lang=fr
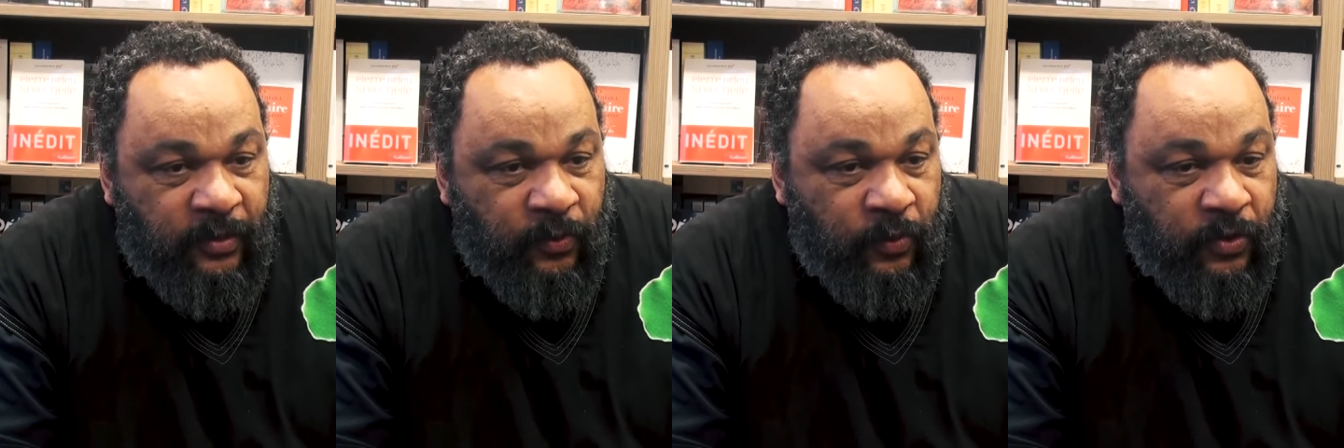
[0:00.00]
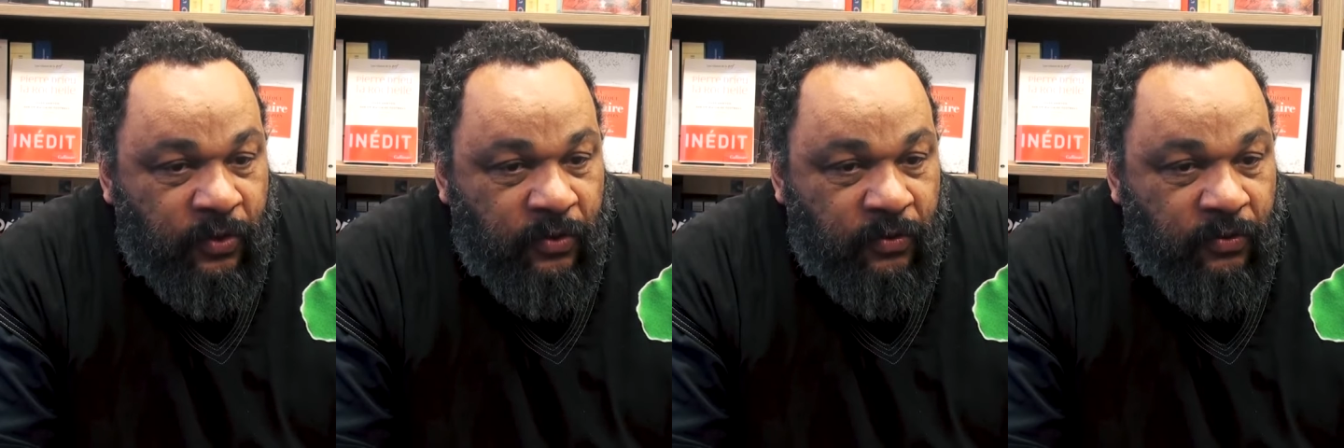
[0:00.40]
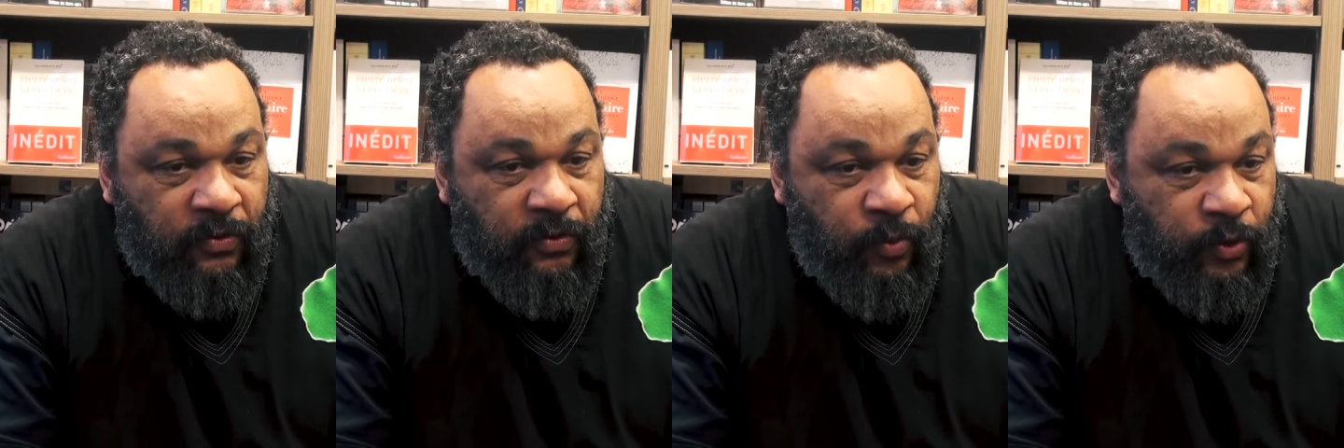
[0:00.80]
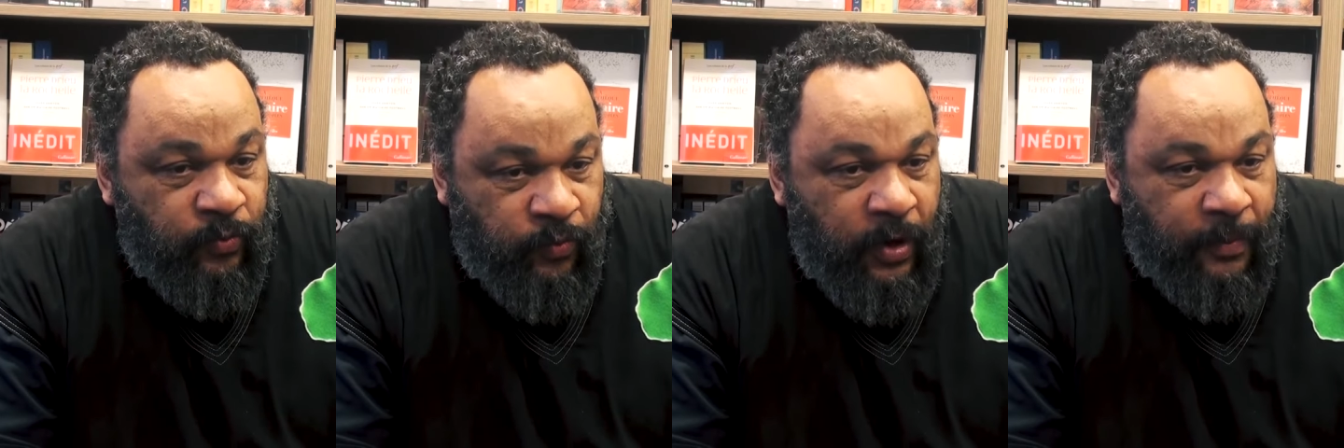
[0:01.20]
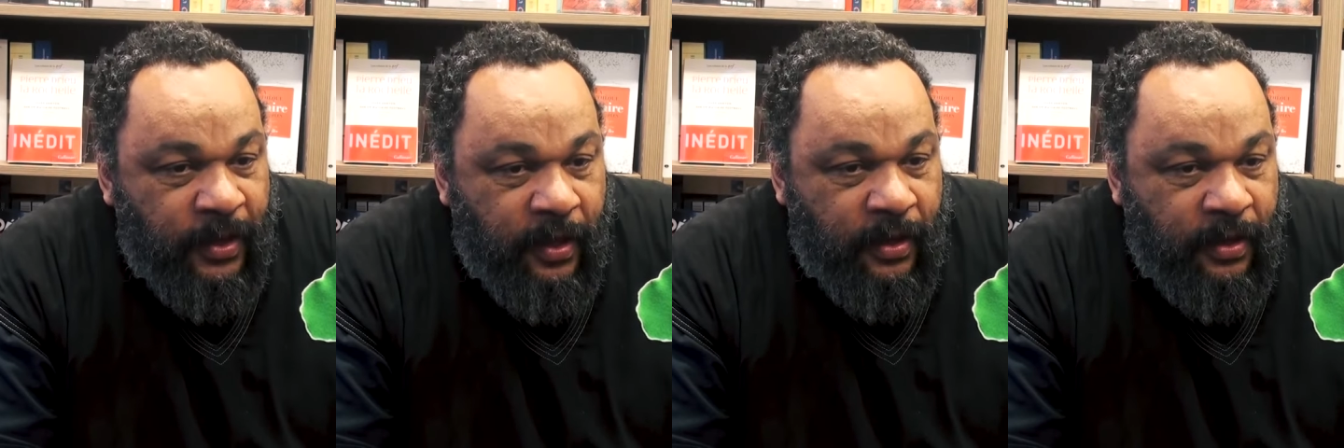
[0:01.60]
Donc euh, moi je, pour la
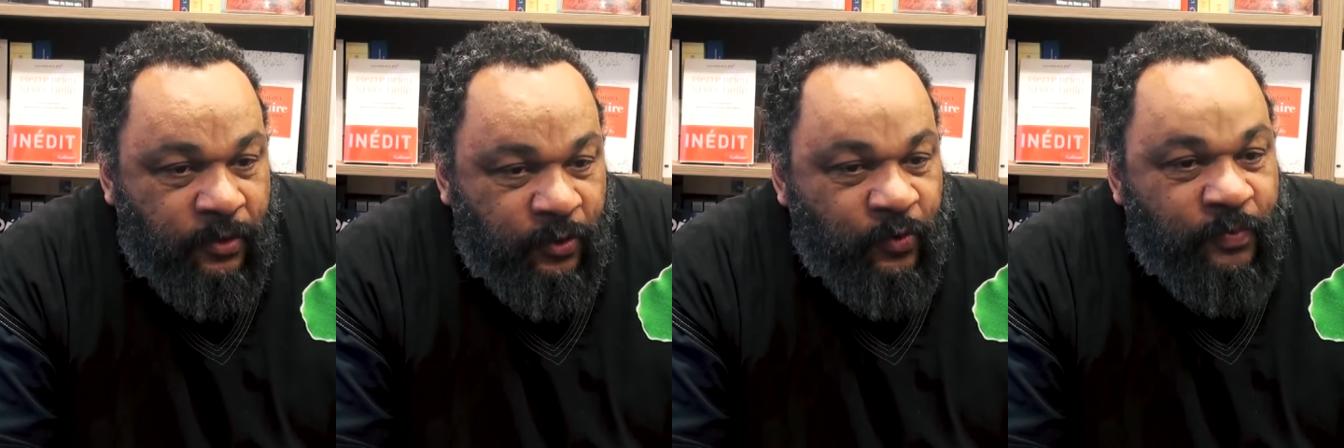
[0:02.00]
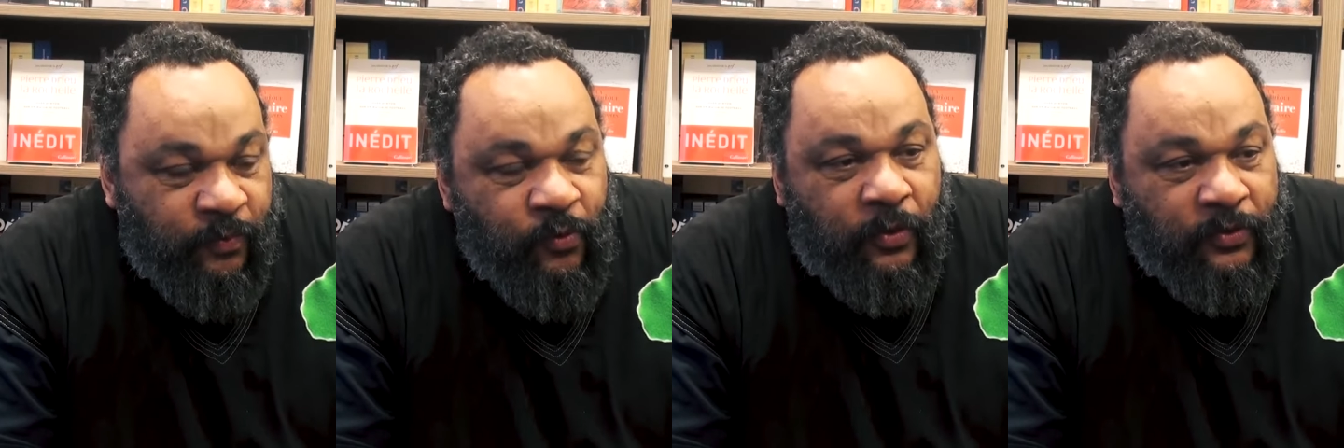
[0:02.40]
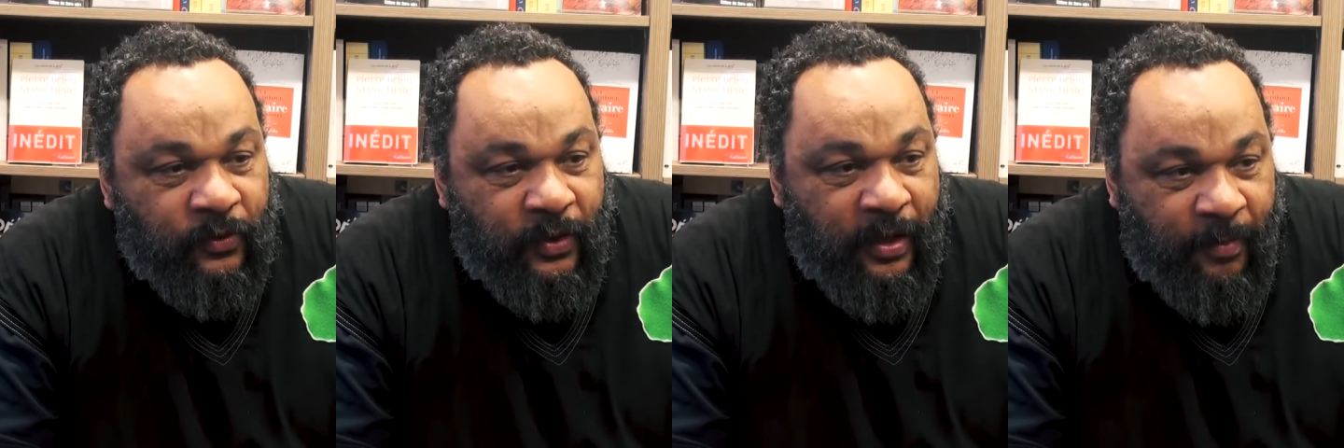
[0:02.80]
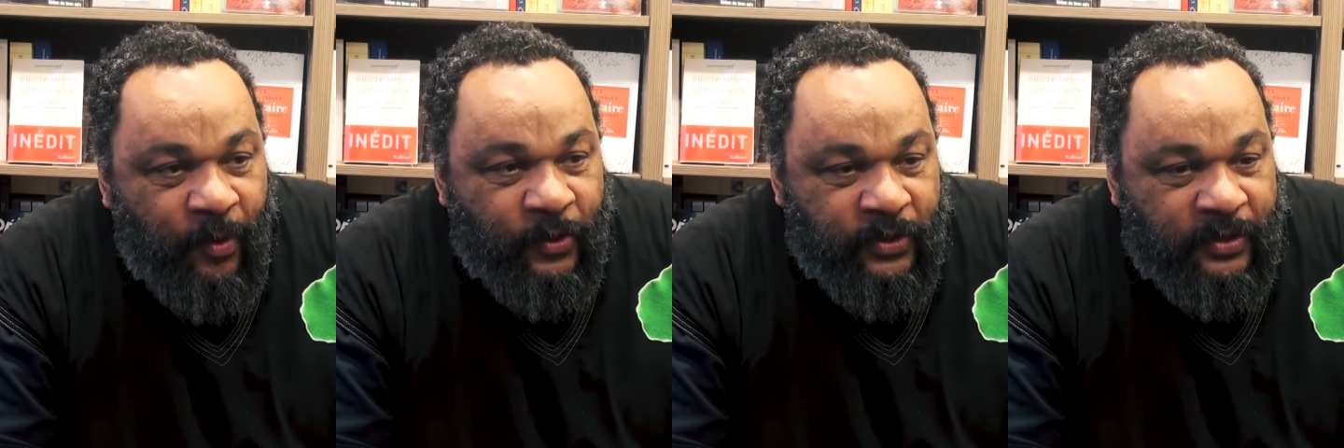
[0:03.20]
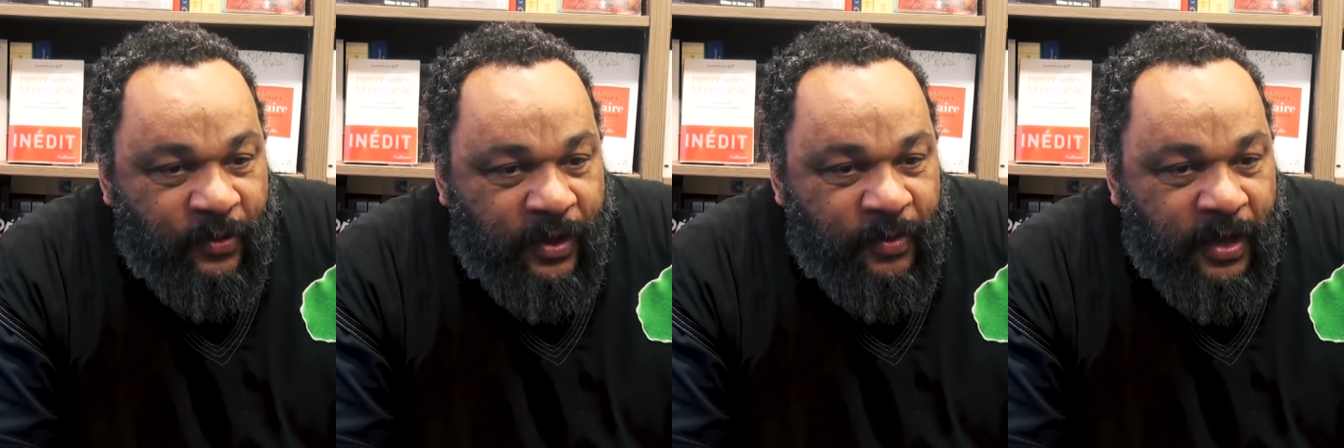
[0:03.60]
je suis pour sur un projet
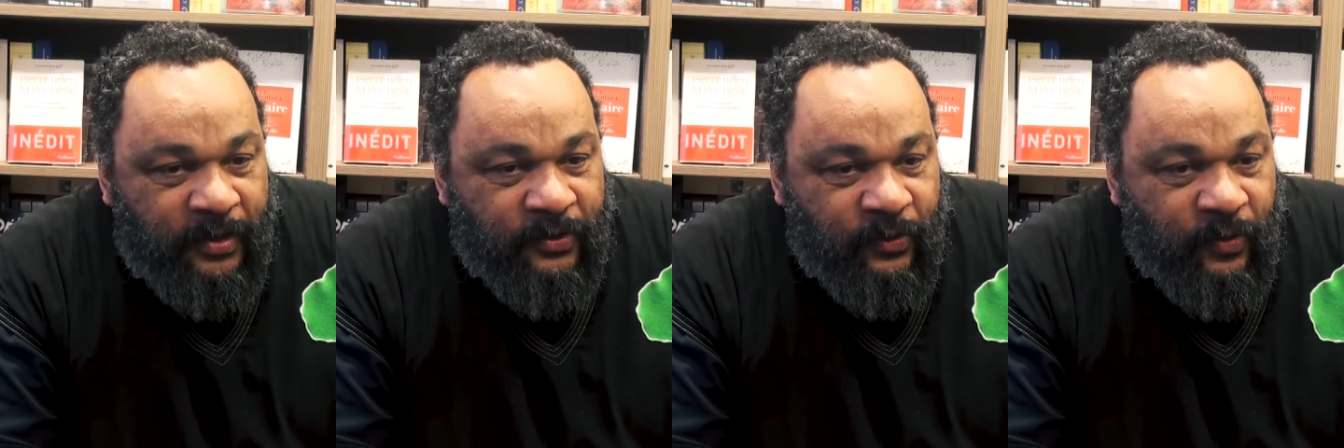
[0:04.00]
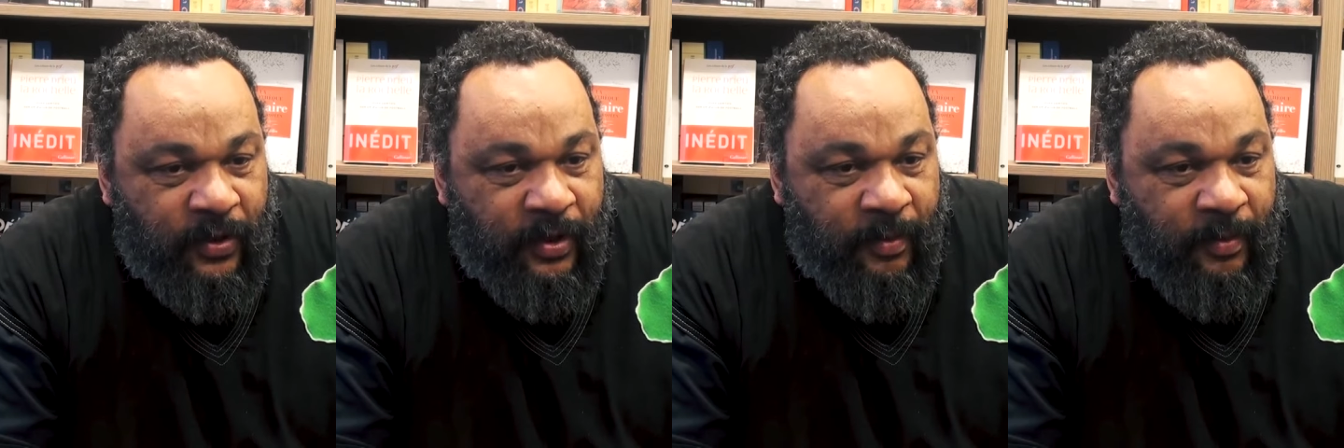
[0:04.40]
de rémigration